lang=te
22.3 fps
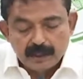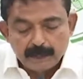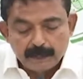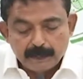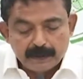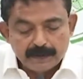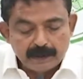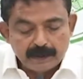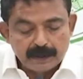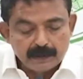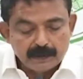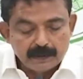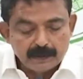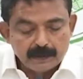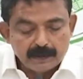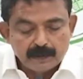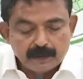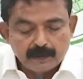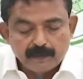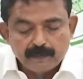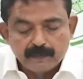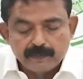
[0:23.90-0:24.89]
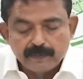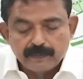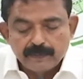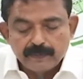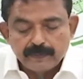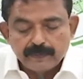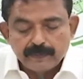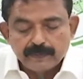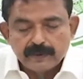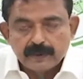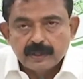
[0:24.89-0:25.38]
ఇప్పటి వరకు
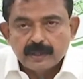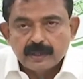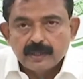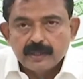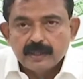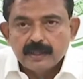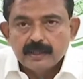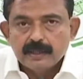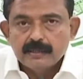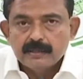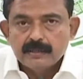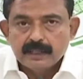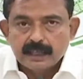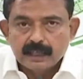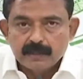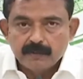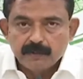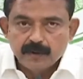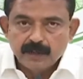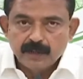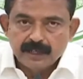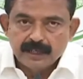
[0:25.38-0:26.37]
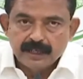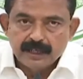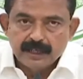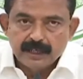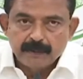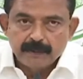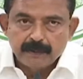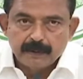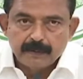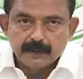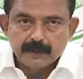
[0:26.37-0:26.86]
జగన్మోహన్ రెడ్డి
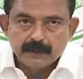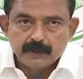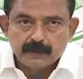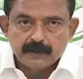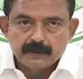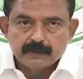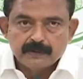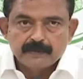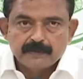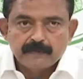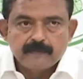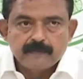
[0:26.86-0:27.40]
గారి ప్రభుత్వం